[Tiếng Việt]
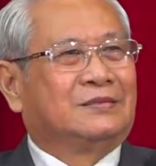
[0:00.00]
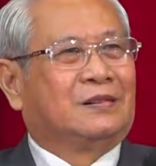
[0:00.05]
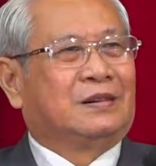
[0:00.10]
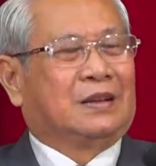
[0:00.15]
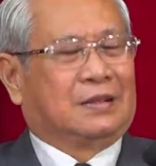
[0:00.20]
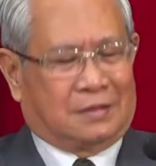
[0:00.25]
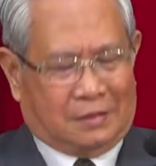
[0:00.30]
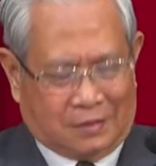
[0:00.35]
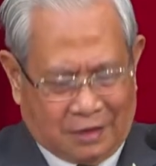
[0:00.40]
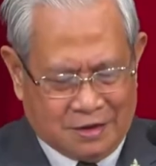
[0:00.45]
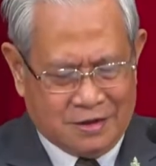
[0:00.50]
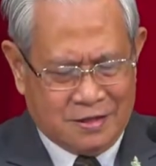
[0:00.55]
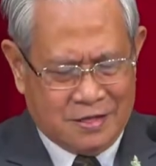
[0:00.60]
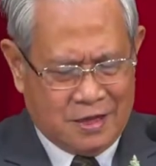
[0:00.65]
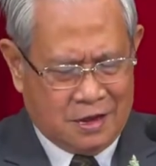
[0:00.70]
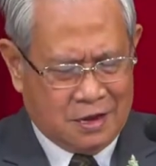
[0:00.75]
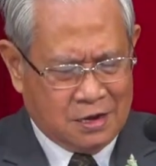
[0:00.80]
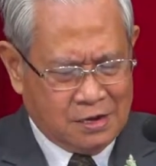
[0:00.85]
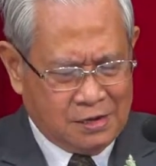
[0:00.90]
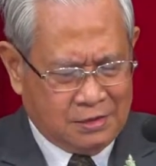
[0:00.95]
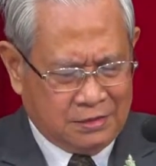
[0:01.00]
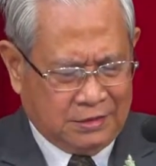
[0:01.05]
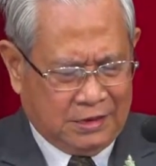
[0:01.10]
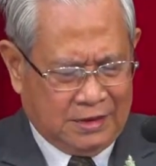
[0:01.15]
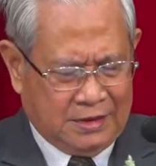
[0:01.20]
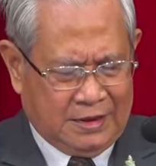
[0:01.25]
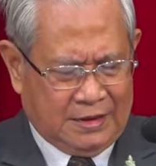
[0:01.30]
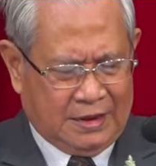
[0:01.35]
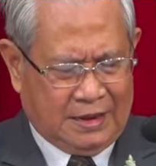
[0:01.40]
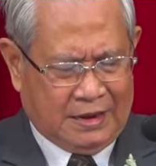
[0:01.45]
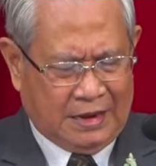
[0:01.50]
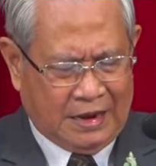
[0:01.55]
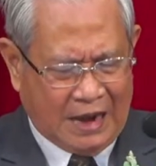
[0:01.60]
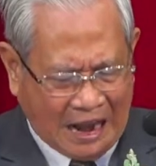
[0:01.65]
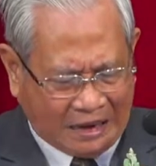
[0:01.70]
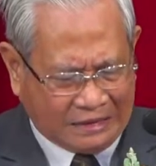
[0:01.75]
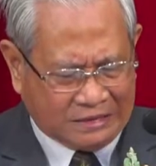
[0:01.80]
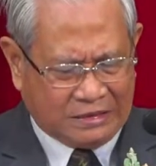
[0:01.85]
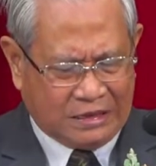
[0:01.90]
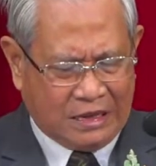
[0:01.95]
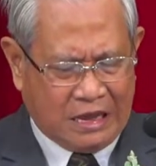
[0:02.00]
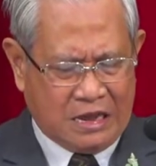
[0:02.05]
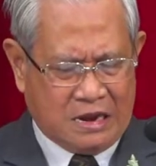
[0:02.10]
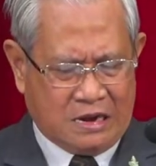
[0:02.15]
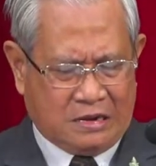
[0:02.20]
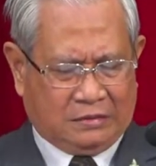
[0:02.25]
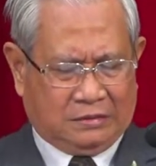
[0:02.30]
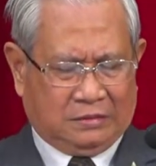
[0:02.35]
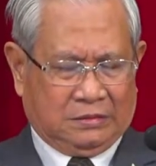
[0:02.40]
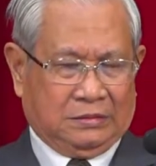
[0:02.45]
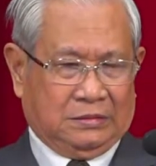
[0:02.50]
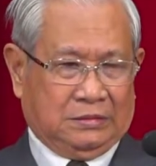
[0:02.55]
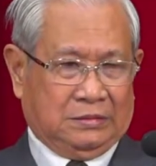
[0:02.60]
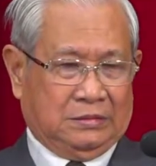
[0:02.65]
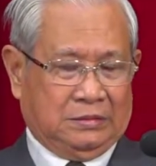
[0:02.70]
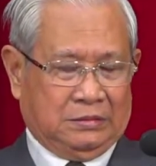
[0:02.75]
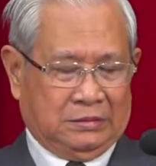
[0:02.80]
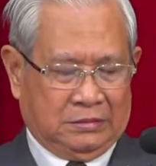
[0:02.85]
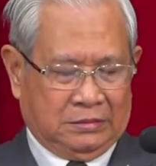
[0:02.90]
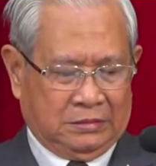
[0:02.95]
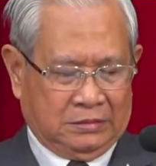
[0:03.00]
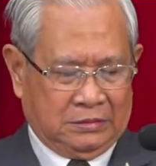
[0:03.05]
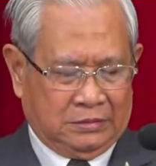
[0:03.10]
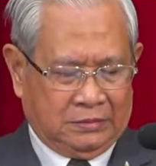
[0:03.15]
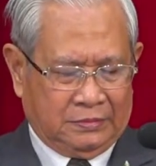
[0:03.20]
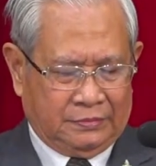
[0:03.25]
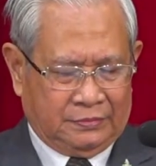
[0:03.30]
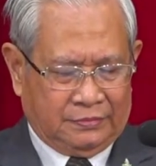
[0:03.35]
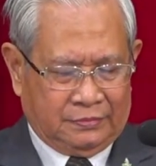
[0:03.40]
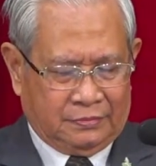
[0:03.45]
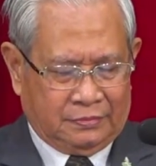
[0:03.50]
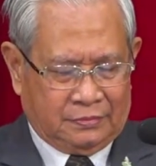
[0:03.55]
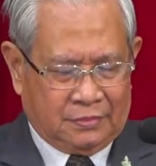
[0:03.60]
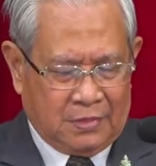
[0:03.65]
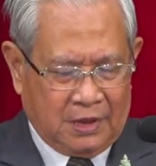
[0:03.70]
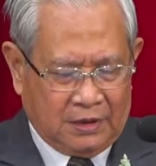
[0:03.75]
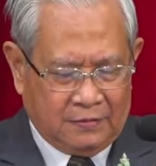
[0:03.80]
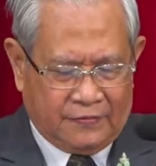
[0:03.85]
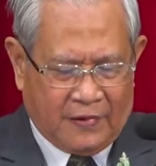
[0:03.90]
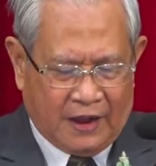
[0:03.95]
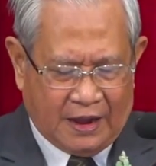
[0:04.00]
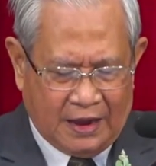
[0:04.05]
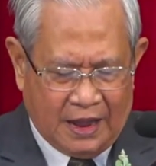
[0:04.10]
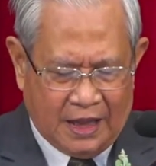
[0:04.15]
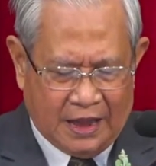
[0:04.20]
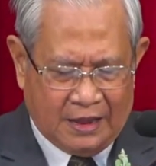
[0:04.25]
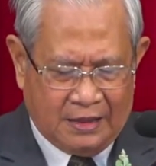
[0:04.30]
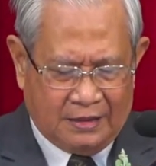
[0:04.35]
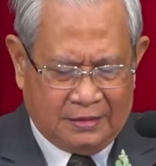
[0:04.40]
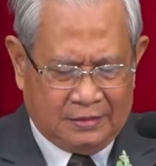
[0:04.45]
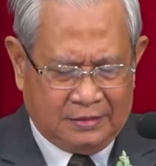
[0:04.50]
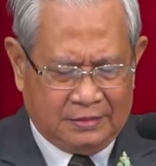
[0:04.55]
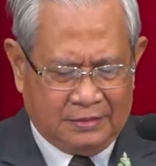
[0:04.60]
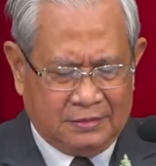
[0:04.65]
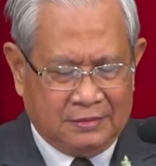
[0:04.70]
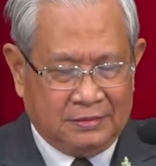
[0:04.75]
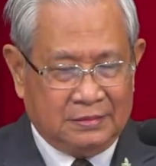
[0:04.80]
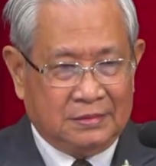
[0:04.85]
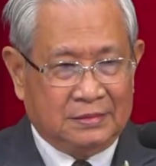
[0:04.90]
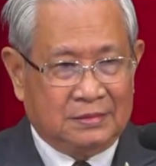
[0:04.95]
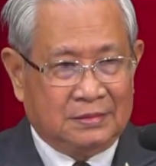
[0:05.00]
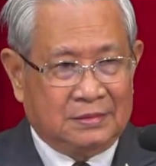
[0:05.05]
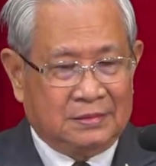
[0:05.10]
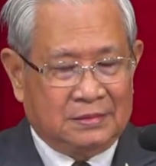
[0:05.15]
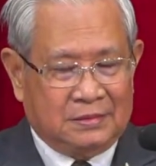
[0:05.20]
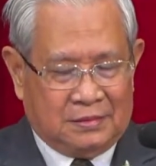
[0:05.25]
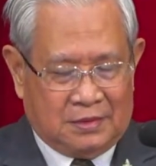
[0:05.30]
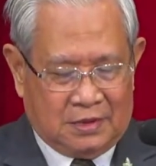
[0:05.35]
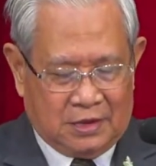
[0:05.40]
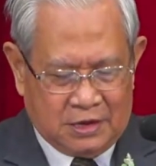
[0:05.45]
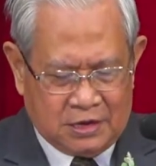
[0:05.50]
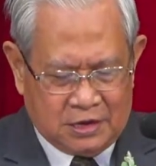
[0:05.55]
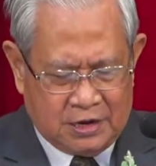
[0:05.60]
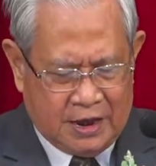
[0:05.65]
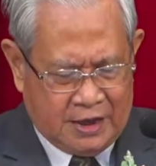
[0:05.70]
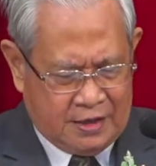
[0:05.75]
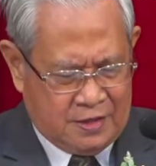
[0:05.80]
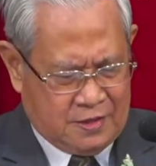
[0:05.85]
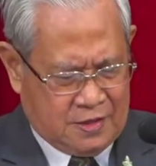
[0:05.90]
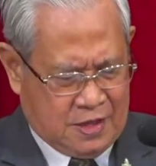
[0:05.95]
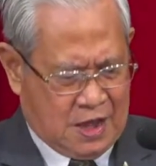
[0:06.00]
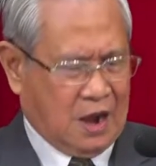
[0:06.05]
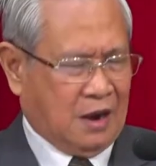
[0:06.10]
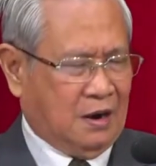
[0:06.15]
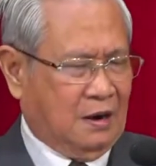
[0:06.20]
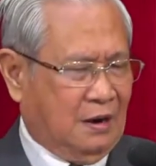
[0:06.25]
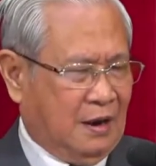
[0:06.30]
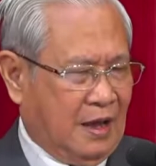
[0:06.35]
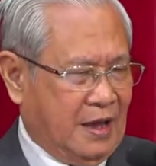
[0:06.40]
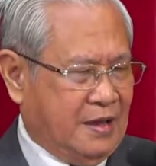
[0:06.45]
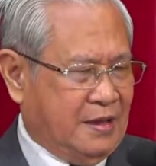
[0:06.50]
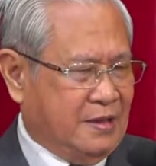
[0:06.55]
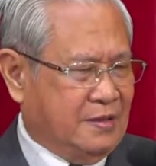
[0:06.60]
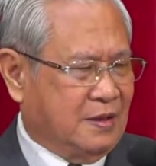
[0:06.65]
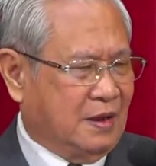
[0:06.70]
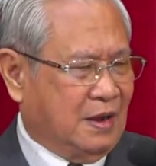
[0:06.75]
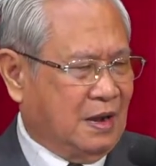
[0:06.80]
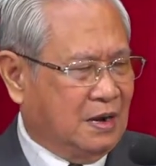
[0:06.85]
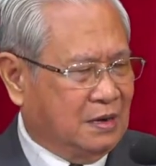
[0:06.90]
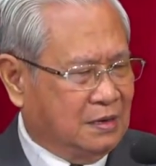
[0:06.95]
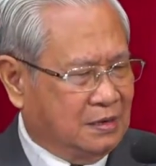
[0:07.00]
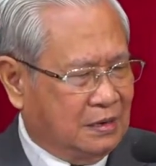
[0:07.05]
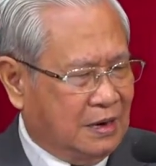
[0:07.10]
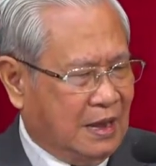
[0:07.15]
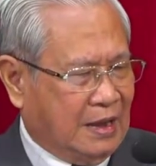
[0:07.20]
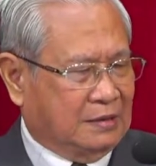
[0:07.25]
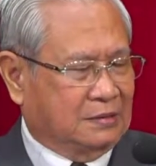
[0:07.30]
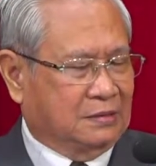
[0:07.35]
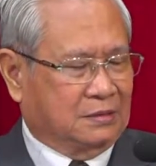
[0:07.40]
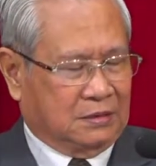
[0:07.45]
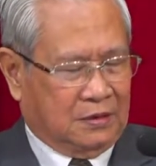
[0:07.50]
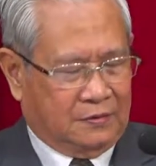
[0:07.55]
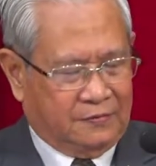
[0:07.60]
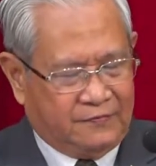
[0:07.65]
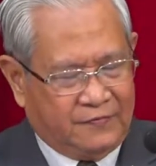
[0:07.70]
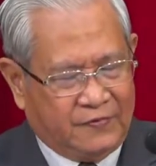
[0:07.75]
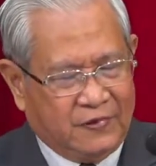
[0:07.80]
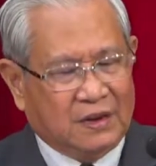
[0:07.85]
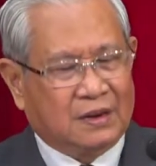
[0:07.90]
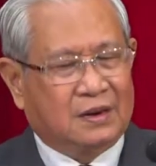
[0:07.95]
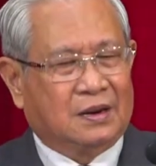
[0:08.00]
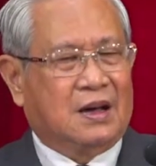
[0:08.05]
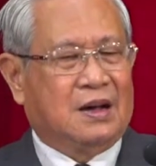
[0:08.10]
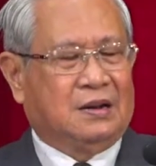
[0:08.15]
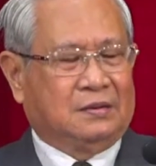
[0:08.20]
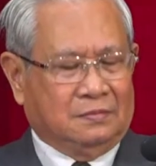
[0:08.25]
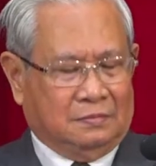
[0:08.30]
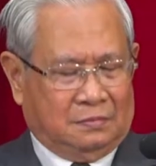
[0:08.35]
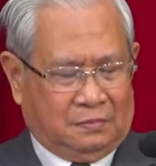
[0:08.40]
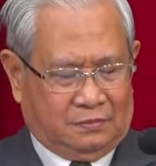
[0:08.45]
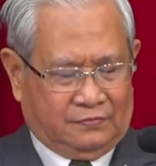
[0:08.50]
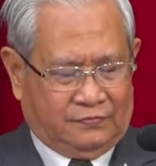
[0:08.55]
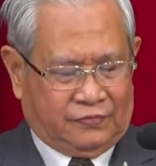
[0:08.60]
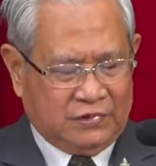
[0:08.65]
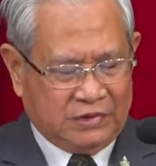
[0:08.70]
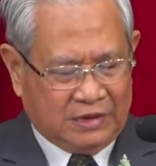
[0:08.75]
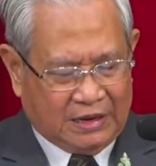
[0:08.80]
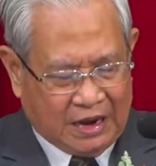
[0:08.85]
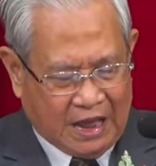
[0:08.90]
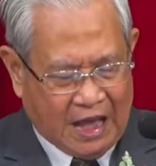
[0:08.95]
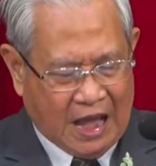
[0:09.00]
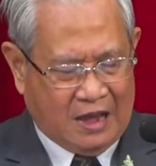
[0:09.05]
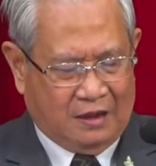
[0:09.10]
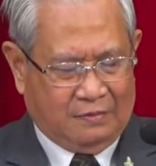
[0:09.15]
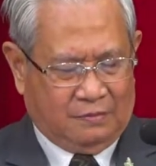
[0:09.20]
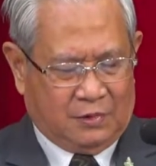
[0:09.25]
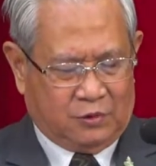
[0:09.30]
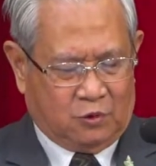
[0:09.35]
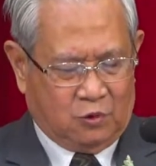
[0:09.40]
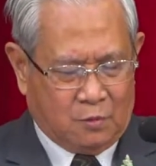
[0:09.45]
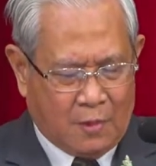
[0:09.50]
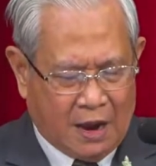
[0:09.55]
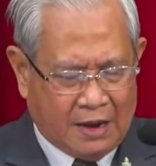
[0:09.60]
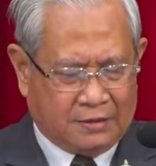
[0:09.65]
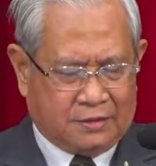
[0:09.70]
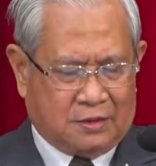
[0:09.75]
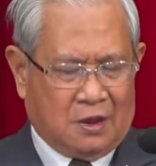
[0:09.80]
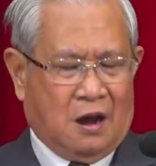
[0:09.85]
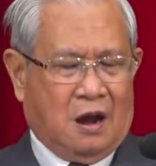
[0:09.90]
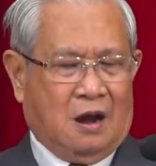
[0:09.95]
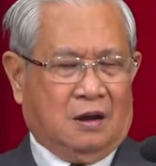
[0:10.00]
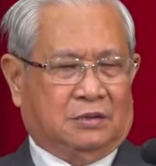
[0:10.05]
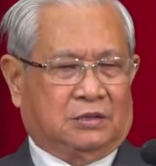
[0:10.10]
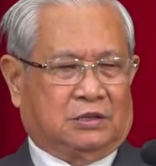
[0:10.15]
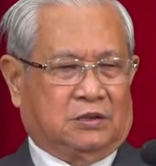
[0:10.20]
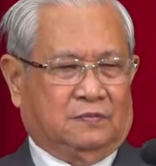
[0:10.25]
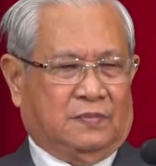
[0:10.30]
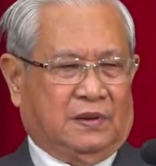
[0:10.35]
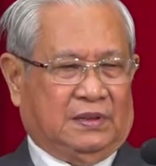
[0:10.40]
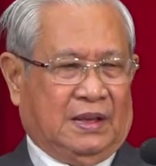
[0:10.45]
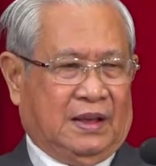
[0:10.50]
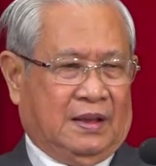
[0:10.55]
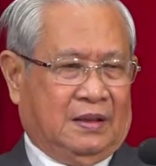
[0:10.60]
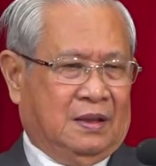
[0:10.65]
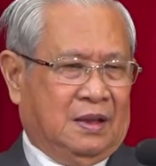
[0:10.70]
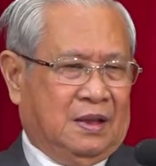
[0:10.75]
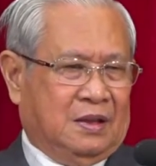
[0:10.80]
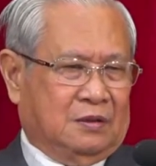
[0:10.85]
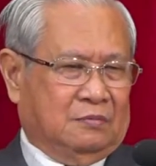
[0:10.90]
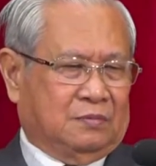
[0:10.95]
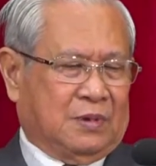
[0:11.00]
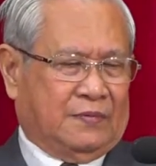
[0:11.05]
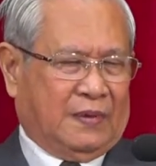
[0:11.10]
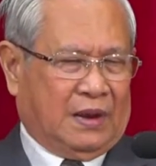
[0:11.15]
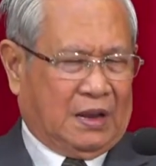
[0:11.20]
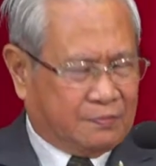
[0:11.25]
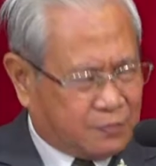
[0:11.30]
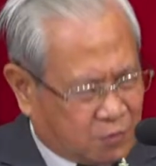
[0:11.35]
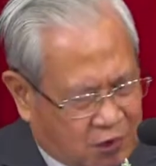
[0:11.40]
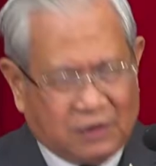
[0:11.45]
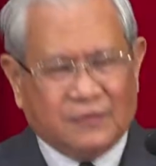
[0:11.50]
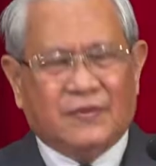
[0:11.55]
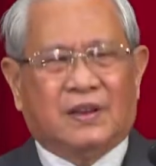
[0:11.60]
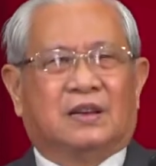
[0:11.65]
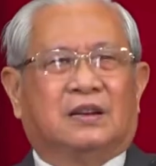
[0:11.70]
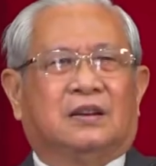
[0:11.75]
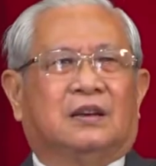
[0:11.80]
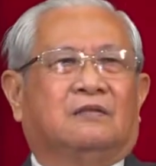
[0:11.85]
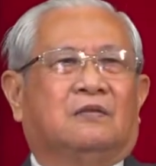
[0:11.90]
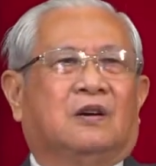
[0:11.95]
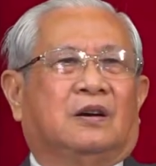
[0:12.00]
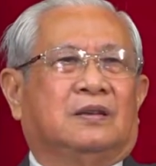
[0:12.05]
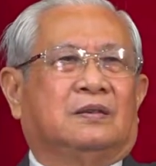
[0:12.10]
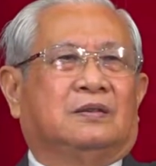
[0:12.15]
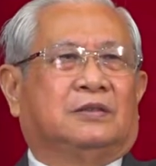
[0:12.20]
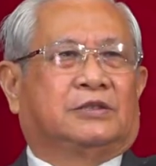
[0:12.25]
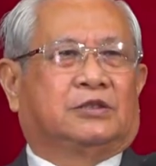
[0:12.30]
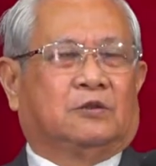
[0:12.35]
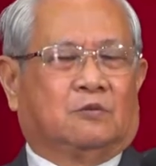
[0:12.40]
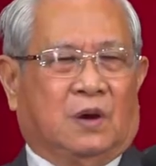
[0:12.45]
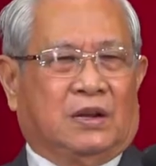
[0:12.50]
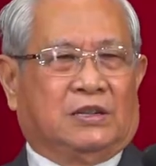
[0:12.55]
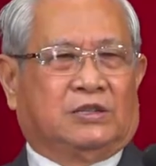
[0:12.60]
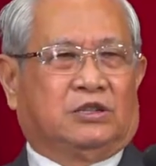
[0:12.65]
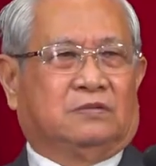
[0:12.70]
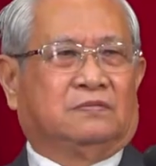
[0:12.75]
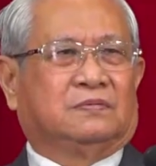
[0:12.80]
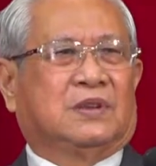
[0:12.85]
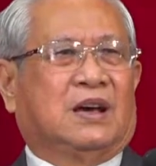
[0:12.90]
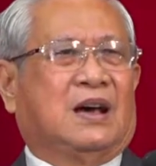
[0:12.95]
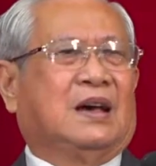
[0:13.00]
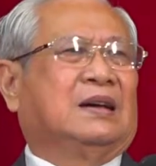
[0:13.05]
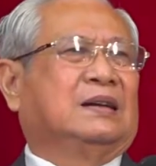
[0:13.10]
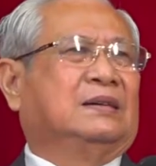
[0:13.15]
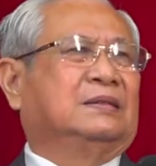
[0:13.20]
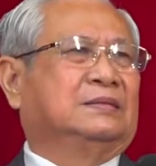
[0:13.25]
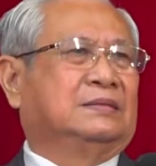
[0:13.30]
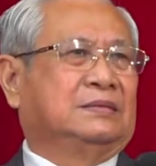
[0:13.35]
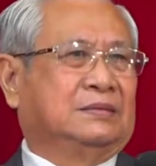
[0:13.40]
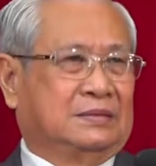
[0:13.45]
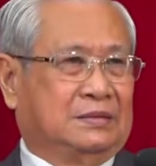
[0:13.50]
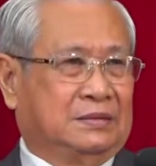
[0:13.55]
gọi là tịnh dưỡng đó, hay là lặng nhìn, nhưng phải là những người đã nhận lấy những ơn lành, những phước lớn, phước lạ mà Chúa ban cho. Chúng ta, là, chúng ta phải làm chứng về những điều đó với người xung quanh chúng ta.